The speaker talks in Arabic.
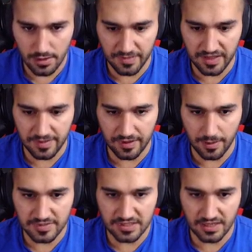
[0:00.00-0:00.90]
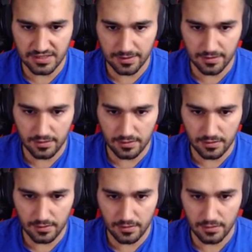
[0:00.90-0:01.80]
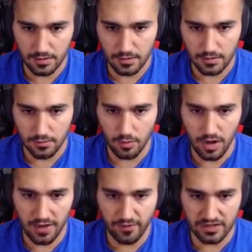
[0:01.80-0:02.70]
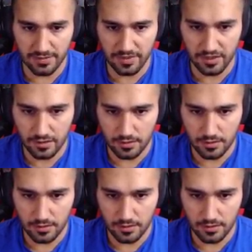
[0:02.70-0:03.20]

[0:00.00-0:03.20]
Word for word: دمي دمي 500 زلمه واقف واحد جنبي